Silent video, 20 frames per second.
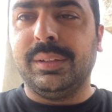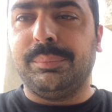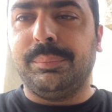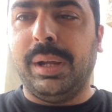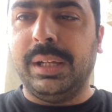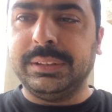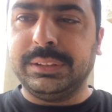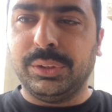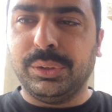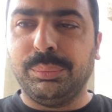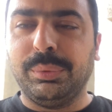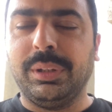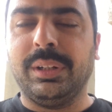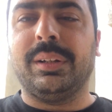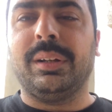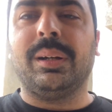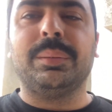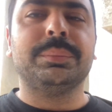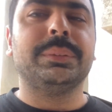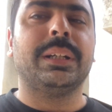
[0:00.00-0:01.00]
मैं जाऊँगा मेरा
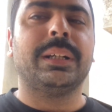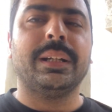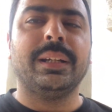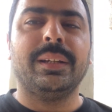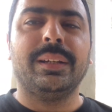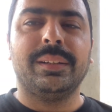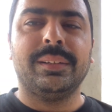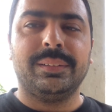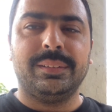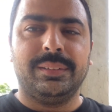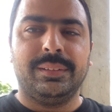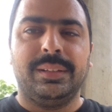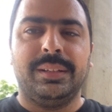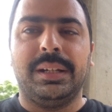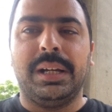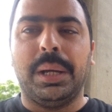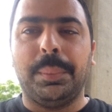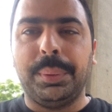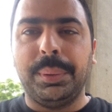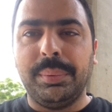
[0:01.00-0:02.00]
काम जाएंगे
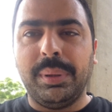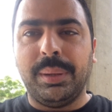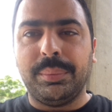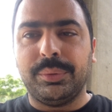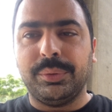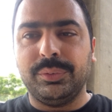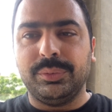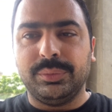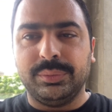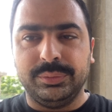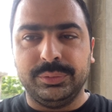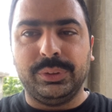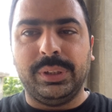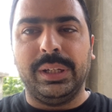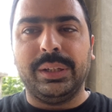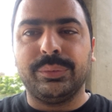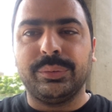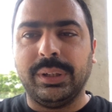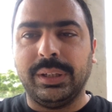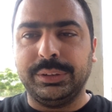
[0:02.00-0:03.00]
अभी मैं आपको जो
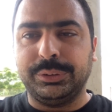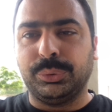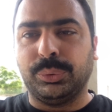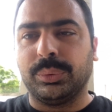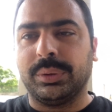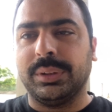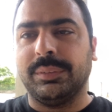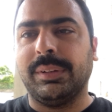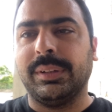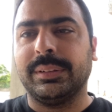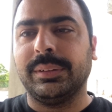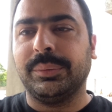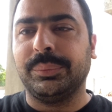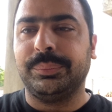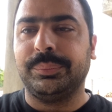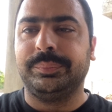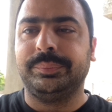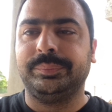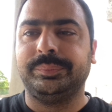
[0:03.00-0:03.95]
है उनका शौक करवाता हूँ